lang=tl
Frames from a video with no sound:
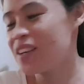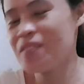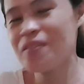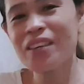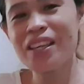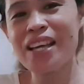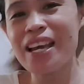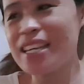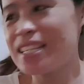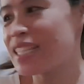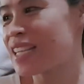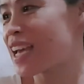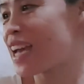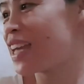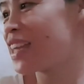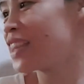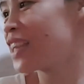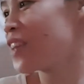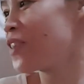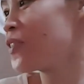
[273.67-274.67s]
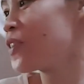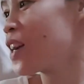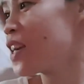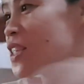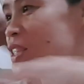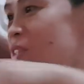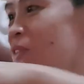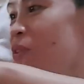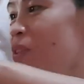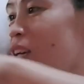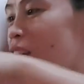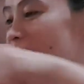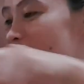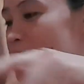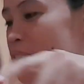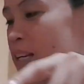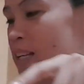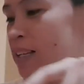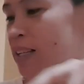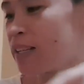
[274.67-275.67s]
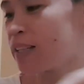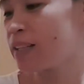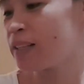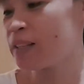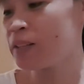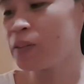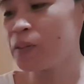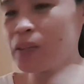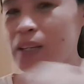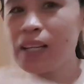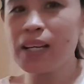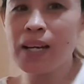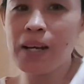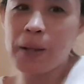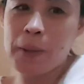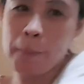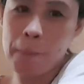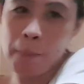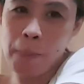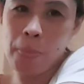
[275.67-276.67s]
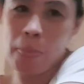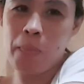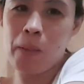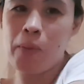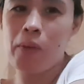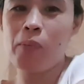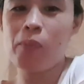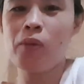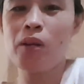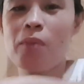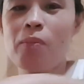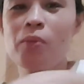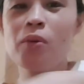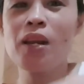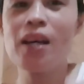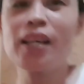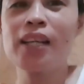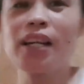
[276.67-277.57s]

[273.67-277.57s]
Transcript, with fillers: na mi guys, kain tayo guys. Doon ka na. Doon ka na bulag-bulag